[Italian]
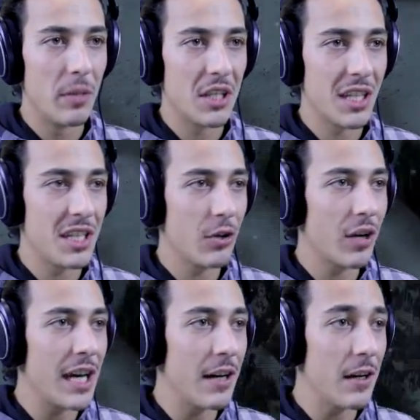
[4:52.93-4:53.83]
Pensa che sia
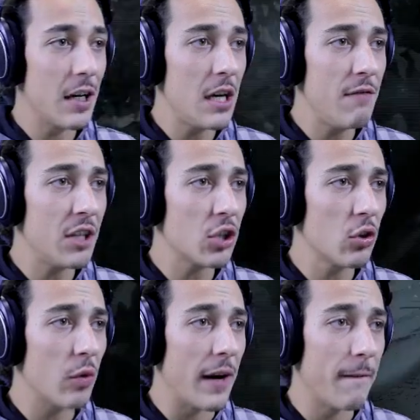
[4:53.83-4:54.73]
ancora là e invece
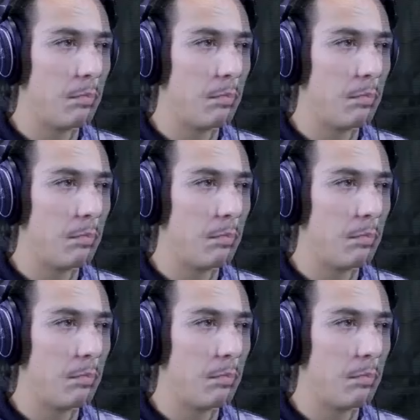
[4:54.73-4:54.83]
sono qua.